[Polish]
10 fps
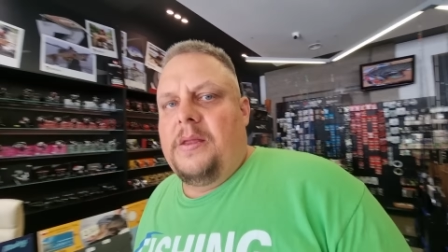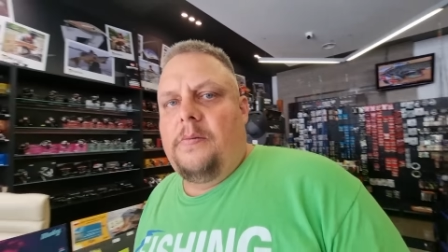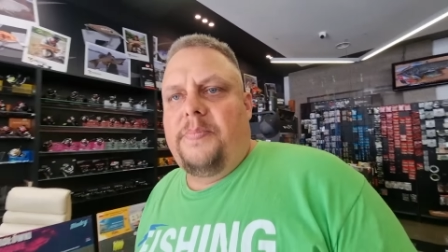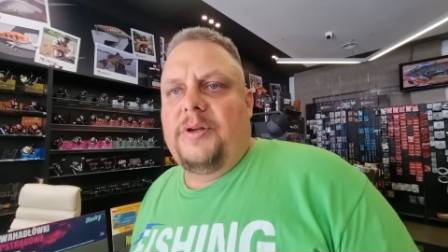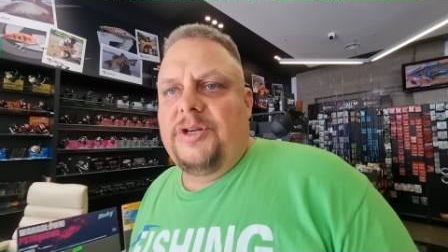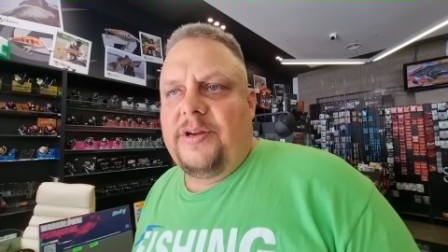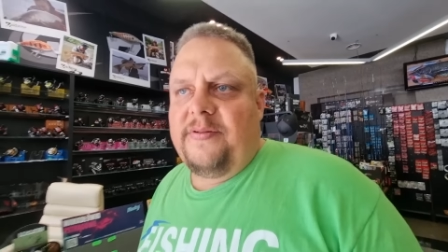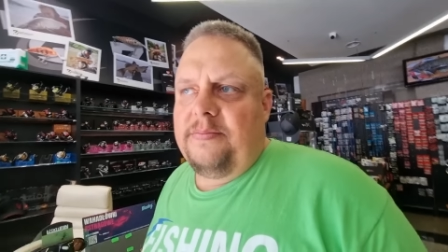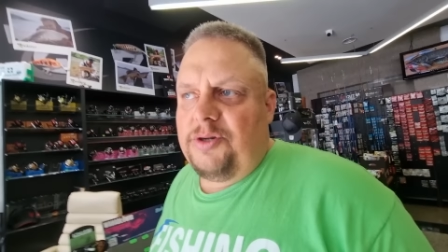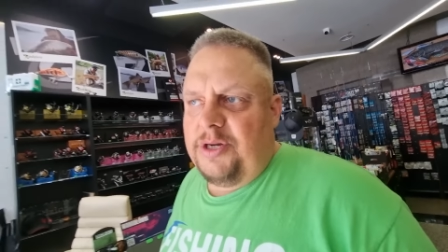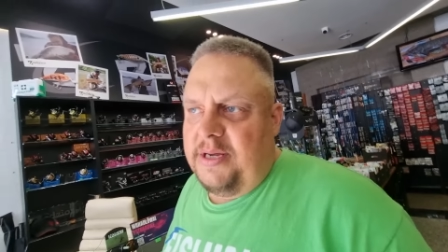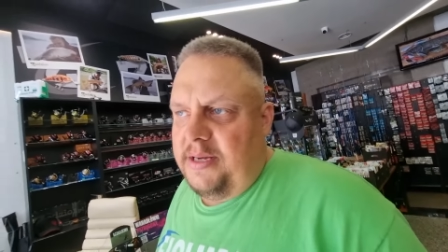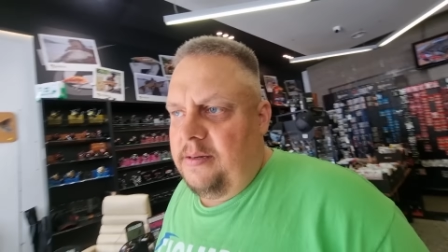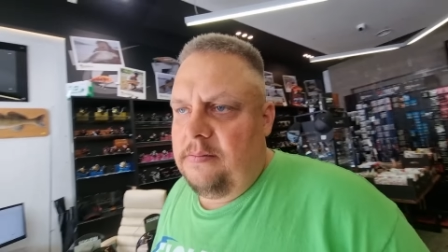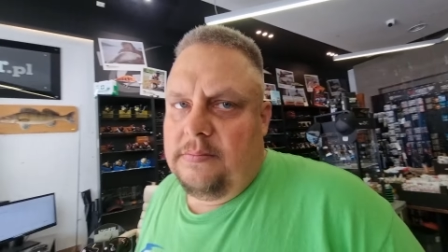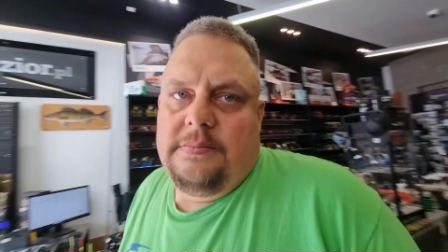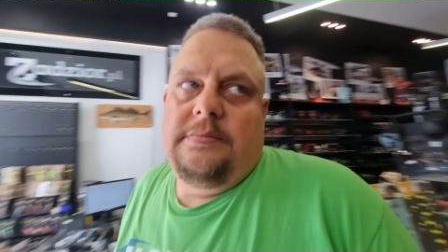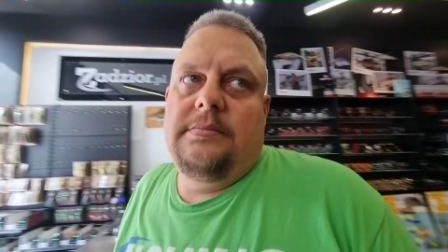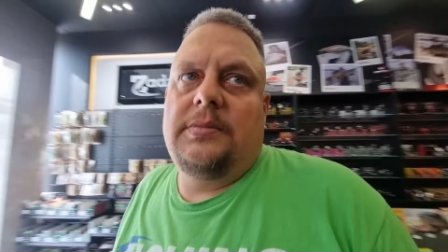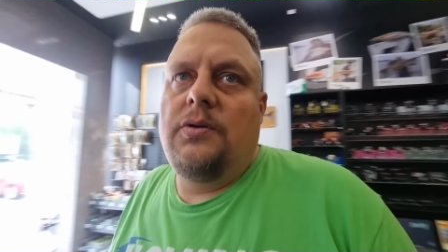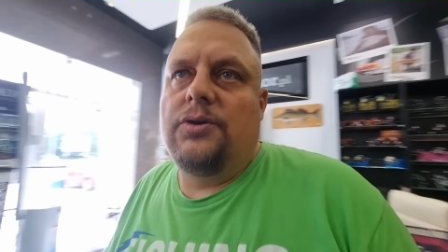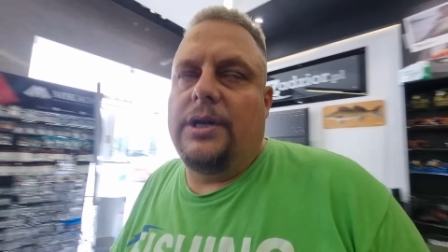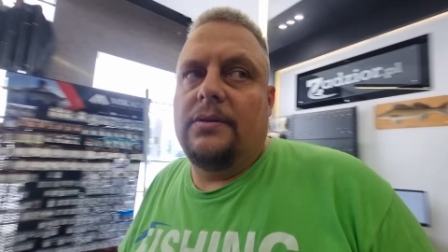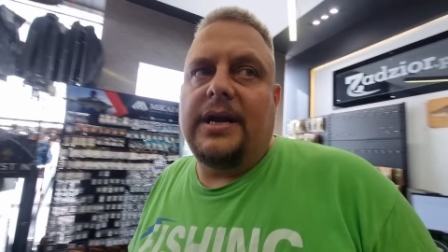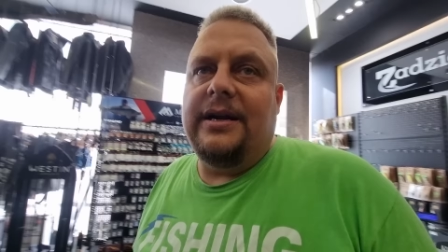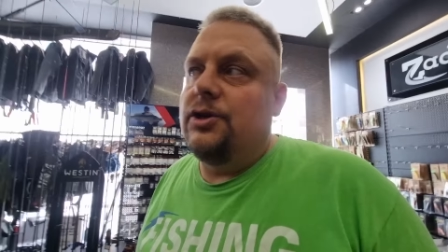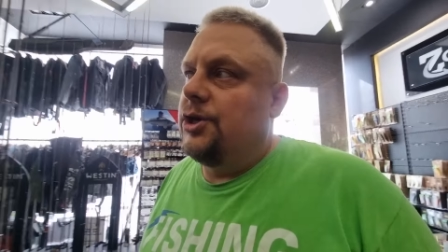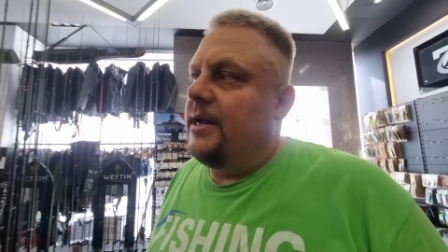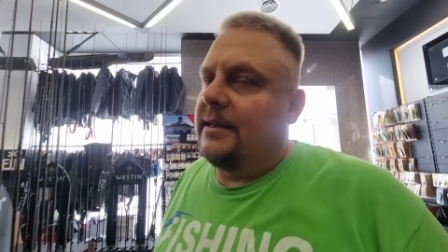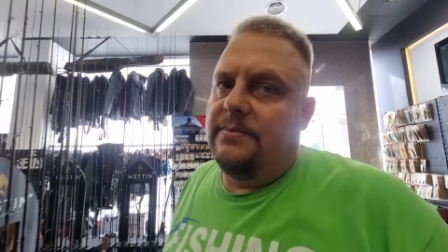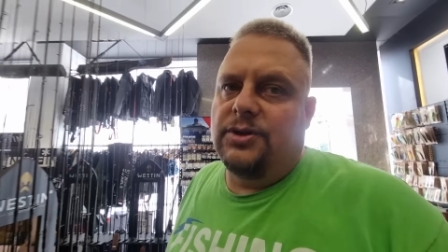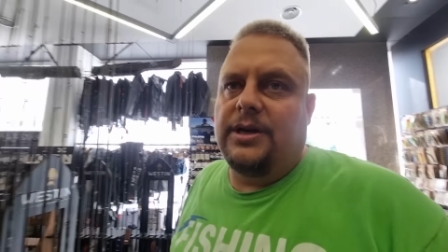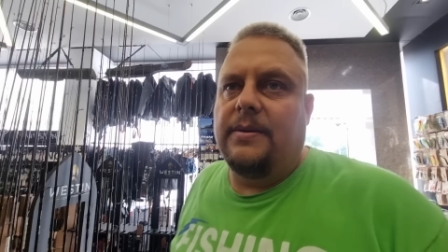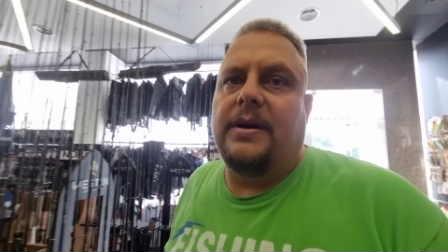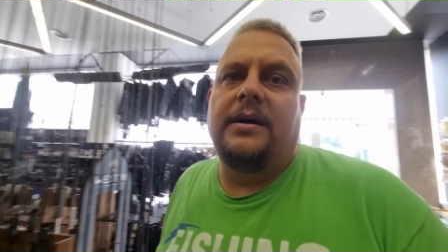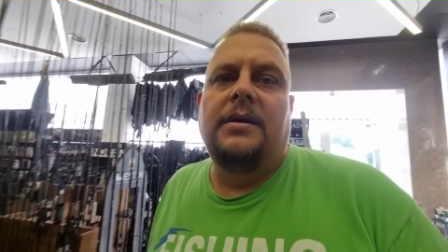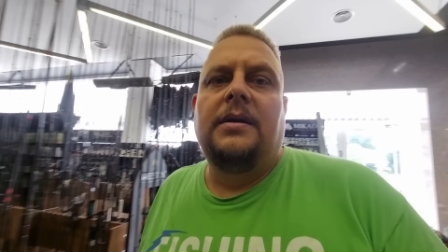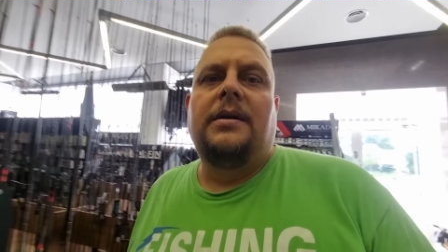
no, podejrzewam, że kurczę, no traci się na tym, że nie ma